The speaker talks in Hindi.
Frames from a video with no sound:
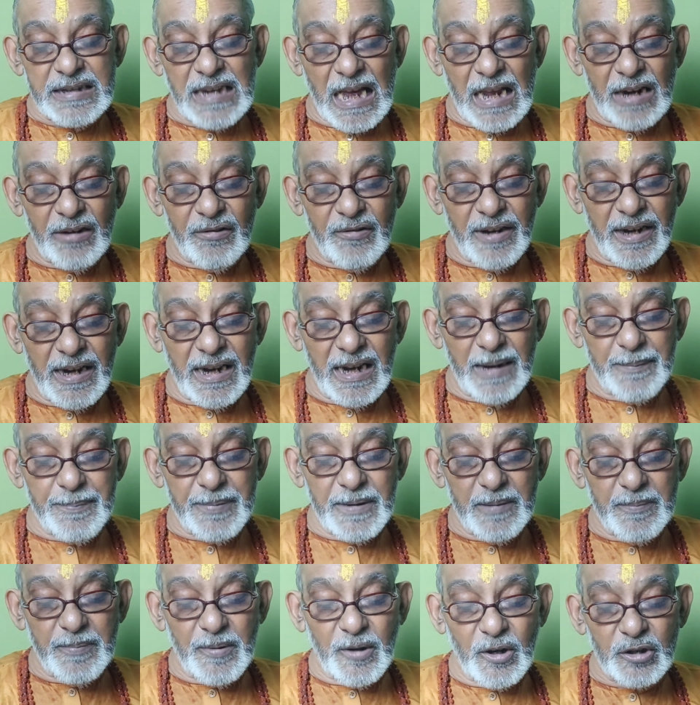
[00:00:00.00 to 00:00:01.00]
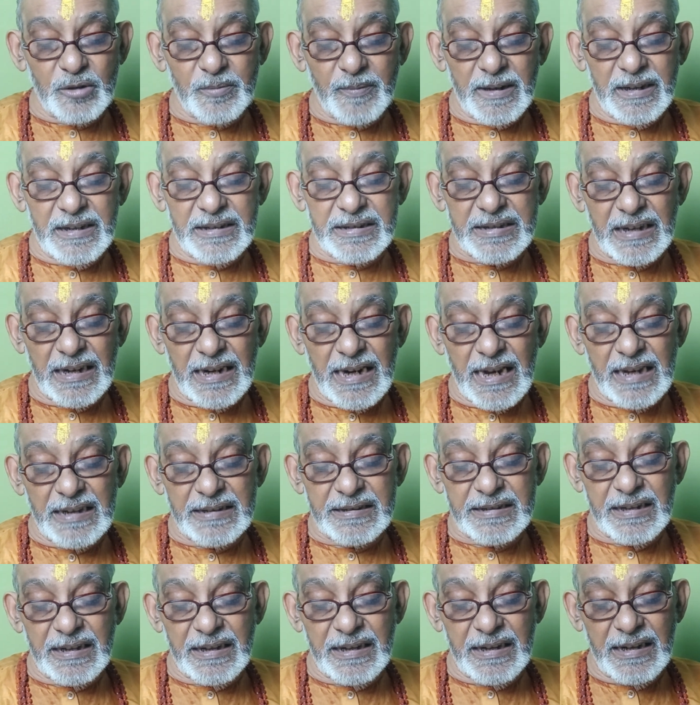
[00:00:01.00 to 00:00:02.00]
साल ने अपनी बहुत बड़ी
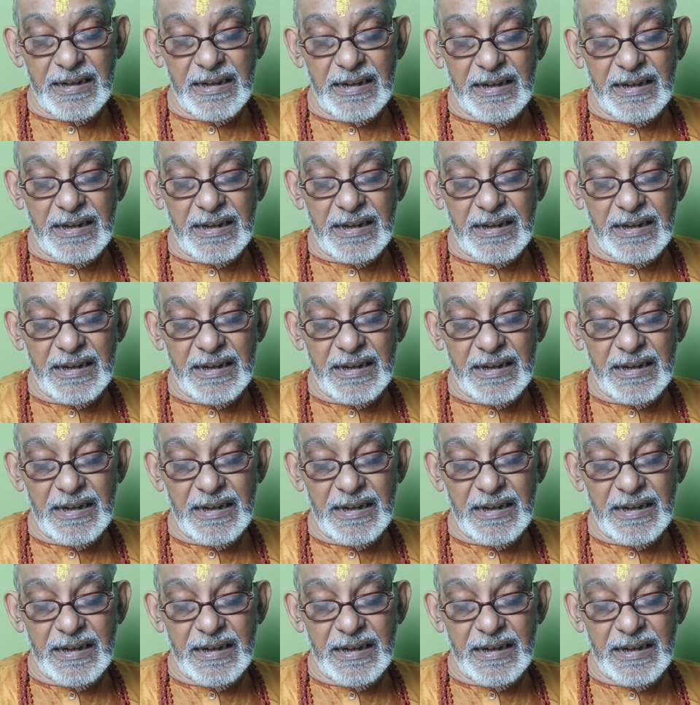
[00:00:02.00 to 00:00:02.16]
सेना से